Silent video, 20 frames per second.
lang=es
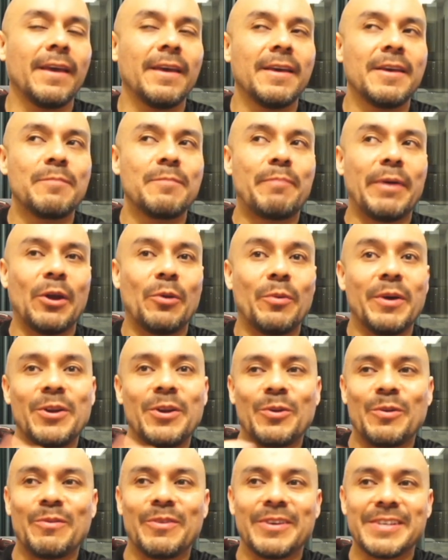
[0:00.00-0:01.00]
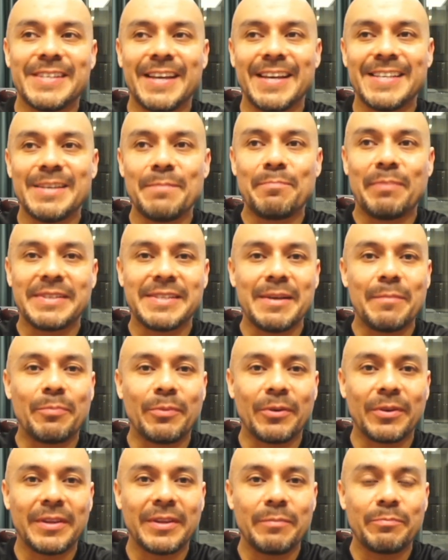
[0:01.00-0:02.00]
Pero bueno, o sea, ese
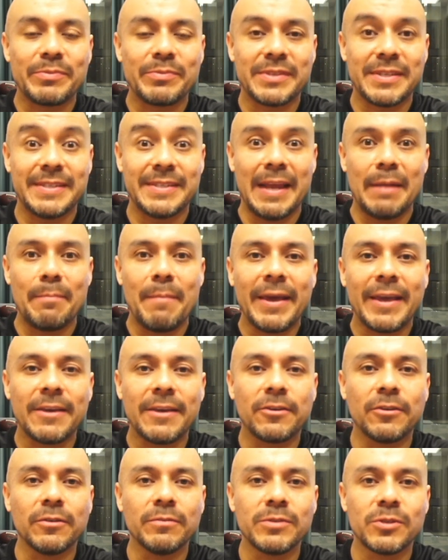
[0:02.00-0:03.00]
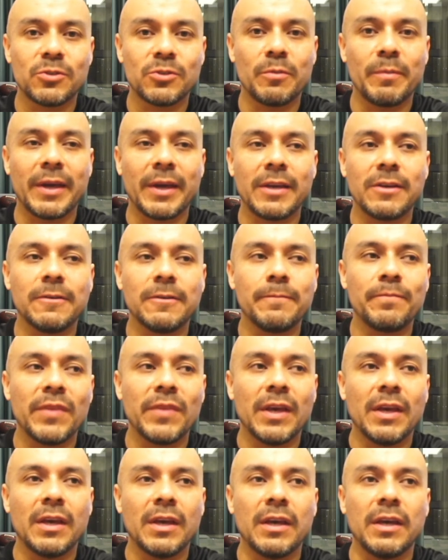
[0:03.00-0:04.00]
pasaporte pues está en México, yo soy de México,
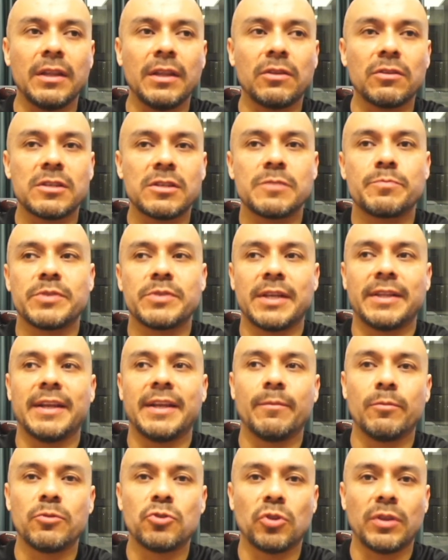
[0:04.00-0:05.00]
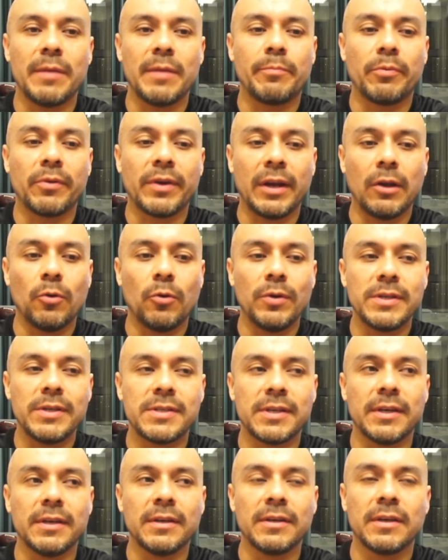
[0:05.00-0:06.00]
entonces pues ya tiene mucho tiempo que lo
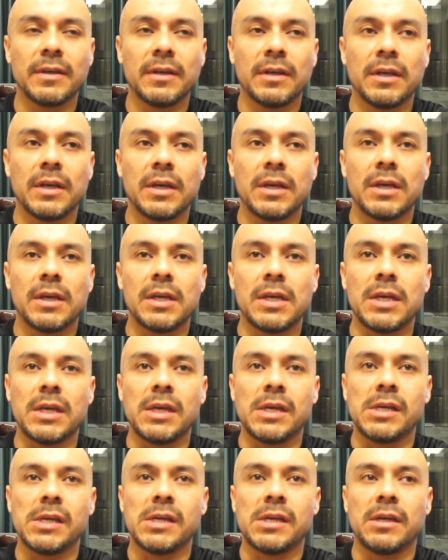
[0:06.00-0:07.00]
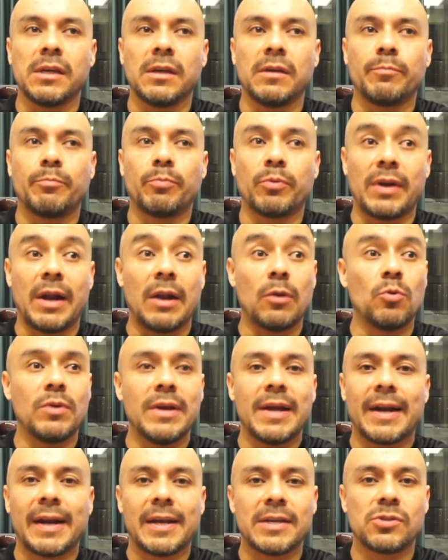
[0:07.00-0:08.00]
hice y por alguna
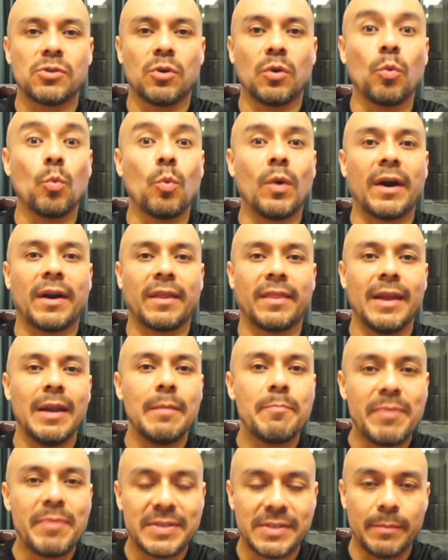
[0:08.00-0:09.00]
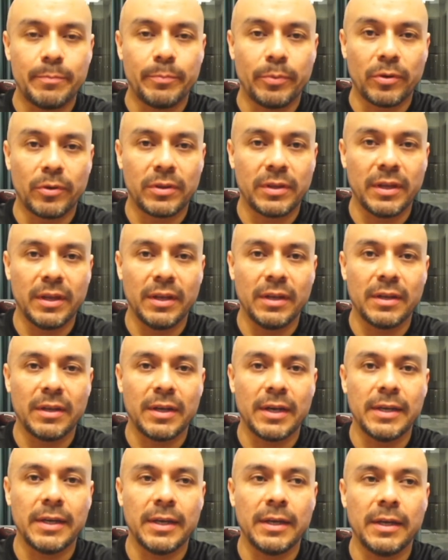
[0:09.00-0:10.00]
razón guardé el pasaporte
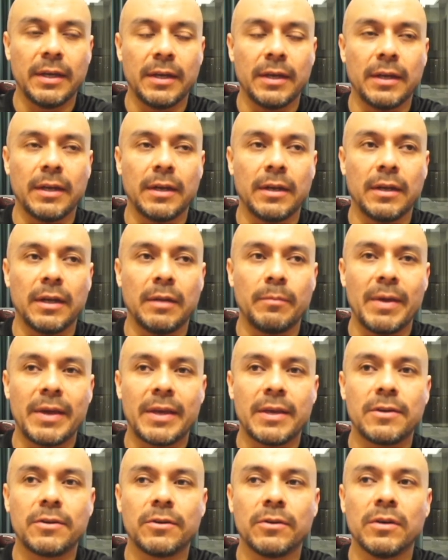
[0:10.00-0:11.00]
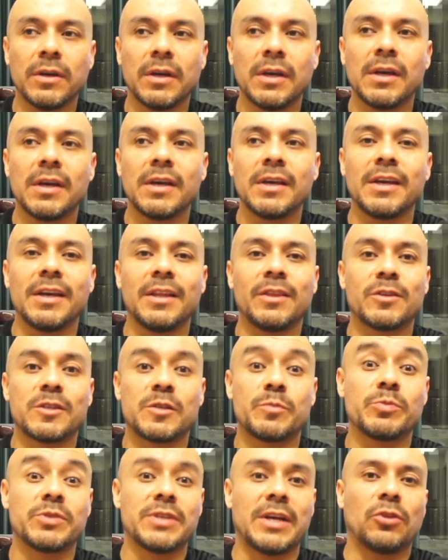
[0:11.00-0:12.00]
ahí en, México y entonces
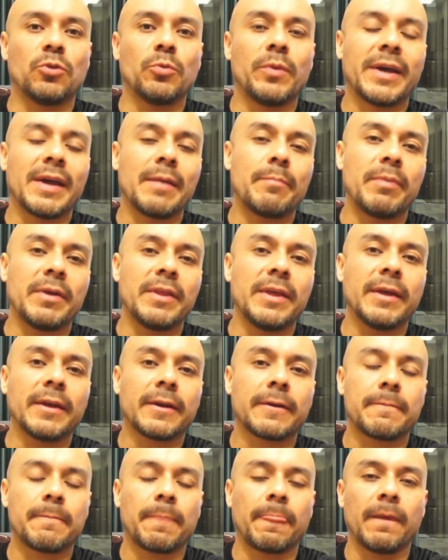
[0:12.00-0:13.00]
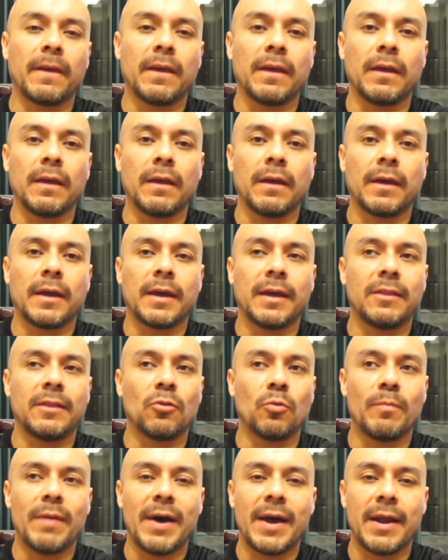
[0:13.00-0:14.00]
pues ya tuve que pedir eh, que
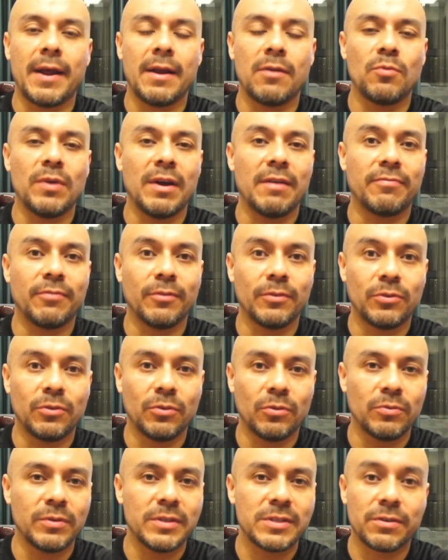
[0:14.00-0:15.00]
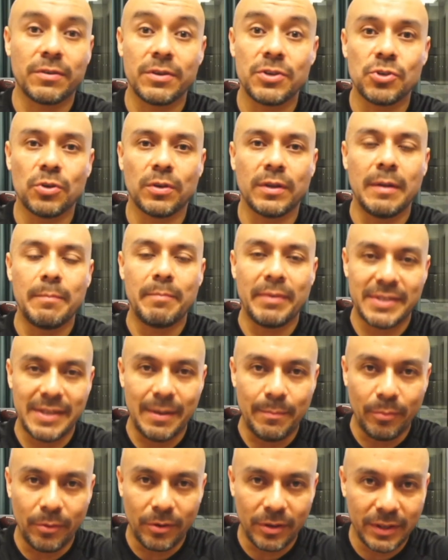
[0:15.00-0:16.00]
tomaran una foto, un screenshot del
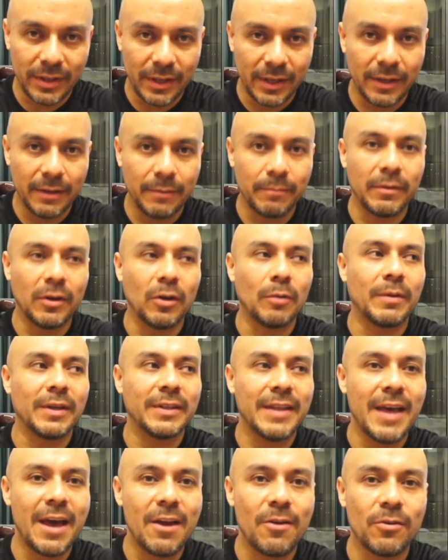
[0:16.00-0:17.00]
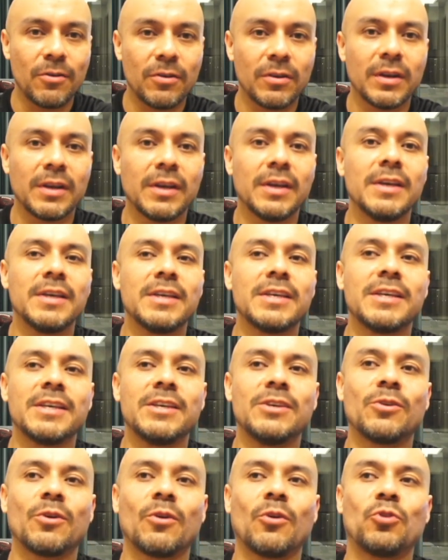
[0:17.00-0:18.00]
pasaporte, me lo mandaron y
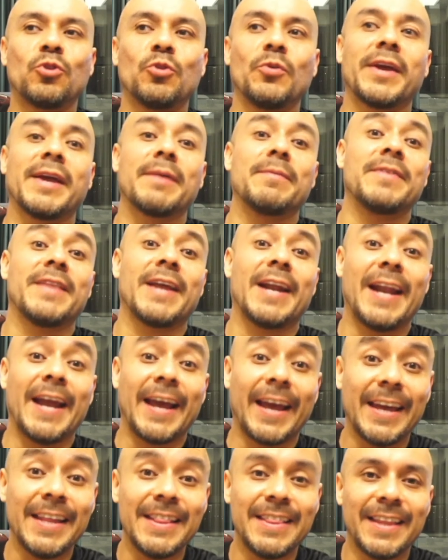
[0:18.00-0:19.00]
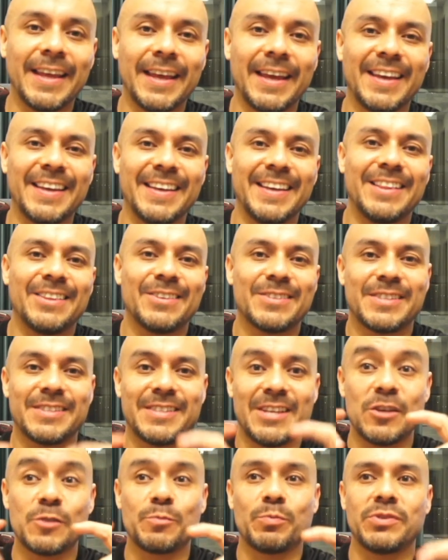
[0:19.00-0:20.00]
yo lo tuve que mandar a la gente y entonces
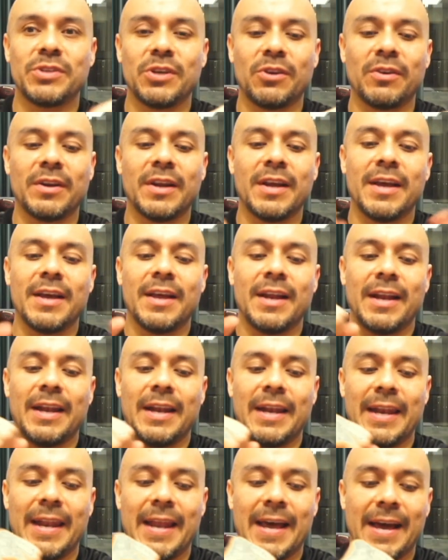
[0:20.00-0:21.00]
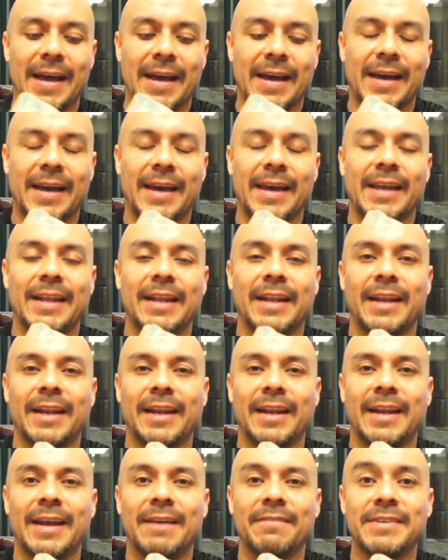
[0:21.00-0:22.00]
ellos pusieron la,
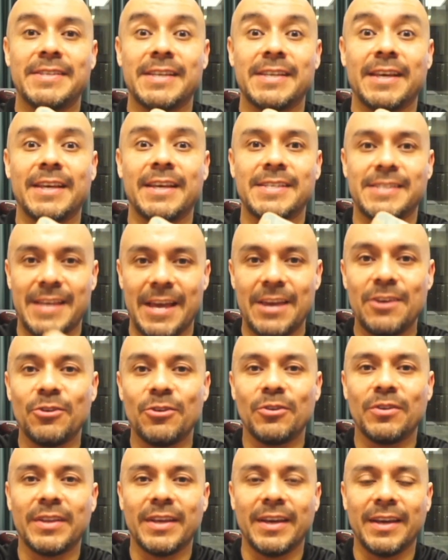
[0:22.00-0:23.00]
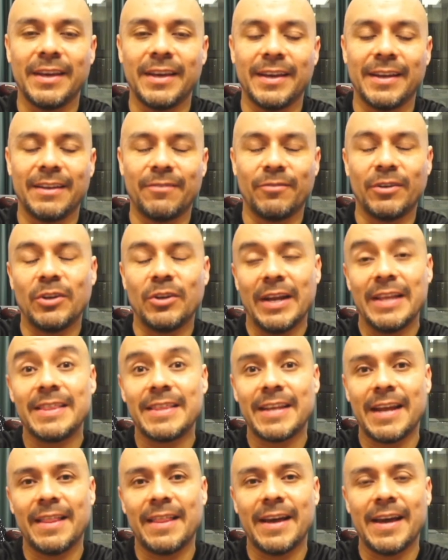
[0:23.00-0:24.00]
la visa de sello, de, bueno, la
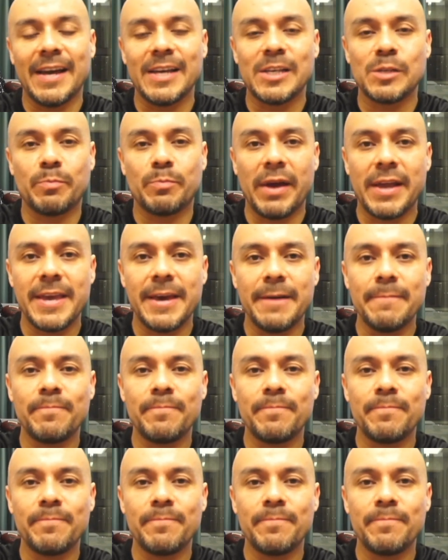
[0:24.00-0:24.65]
entrada a España.